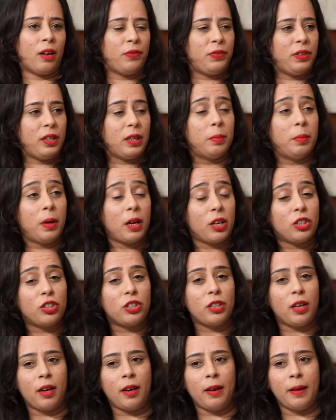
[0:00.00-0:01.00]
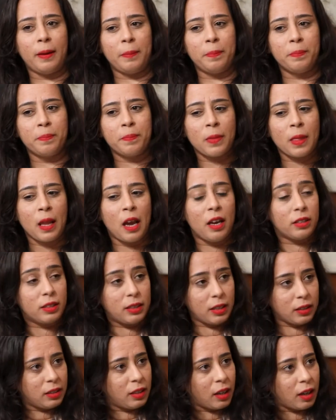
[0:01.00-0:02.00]
فيه برشا
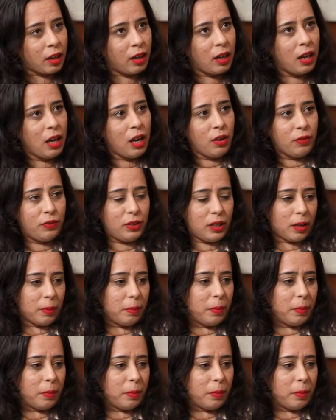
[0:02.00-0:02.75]
صدق فيه